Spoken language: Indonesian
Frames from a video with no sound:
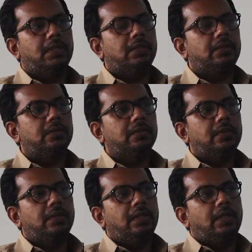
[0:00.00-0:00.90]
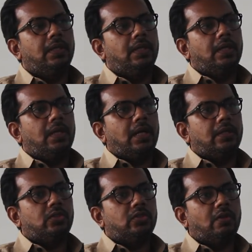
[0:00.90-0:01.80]
gitu.
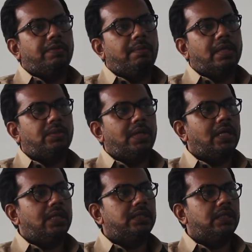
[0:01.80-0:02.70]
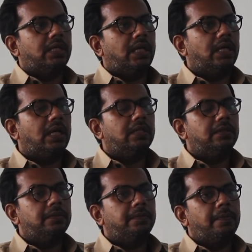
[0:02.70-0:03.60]
Kasus Novel Baswedan nggak diselesaikan.
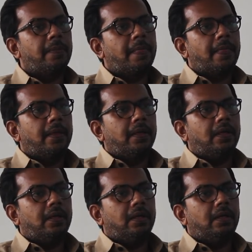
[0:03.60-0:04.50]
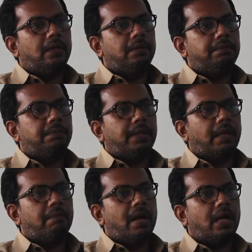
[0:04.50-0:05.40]
Uh,
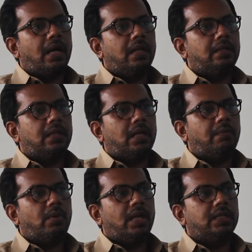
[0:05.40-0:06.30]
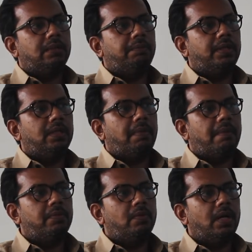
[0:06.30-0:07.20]
penembakan terhadap warga sipil di
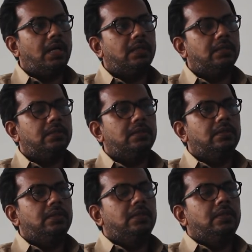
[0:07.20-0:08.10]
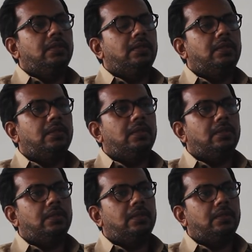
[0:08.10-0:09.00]
Papua
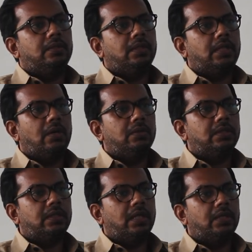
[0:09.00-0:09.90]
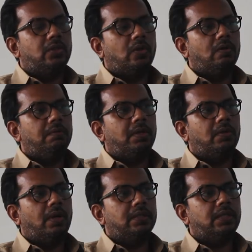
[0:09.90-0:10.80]
uh, setahun setelah Jokowi
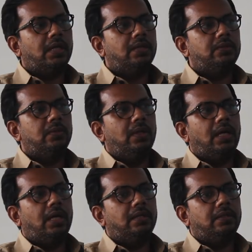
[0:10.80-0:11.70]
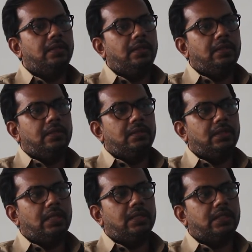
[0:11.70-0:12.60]
berkuasa juga
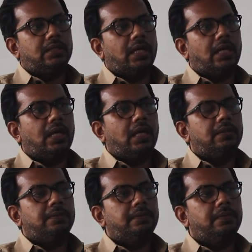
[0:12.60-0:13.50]
tidak diselesaikan.